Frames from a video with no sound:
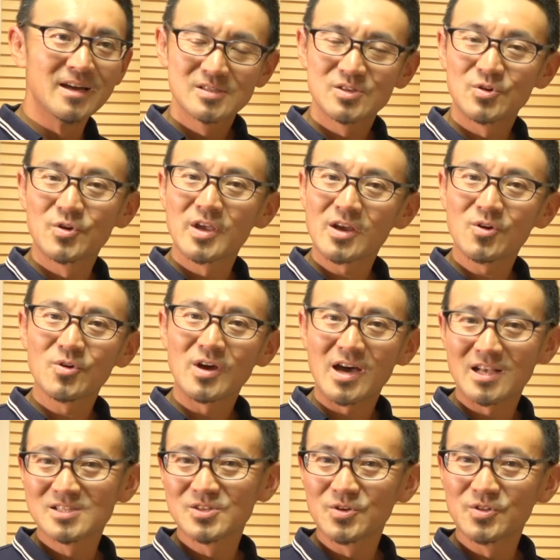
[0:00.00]
その言語の
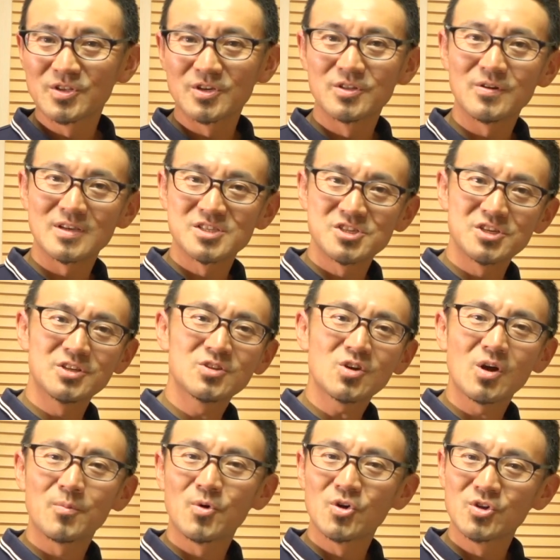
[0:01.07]
発音というのは子音と
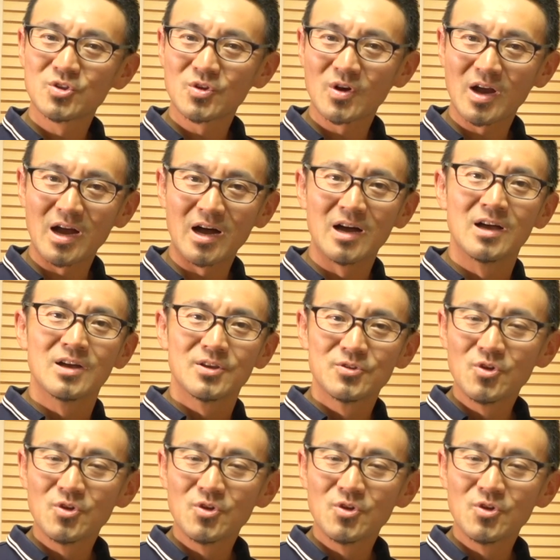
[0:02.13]
か母音とか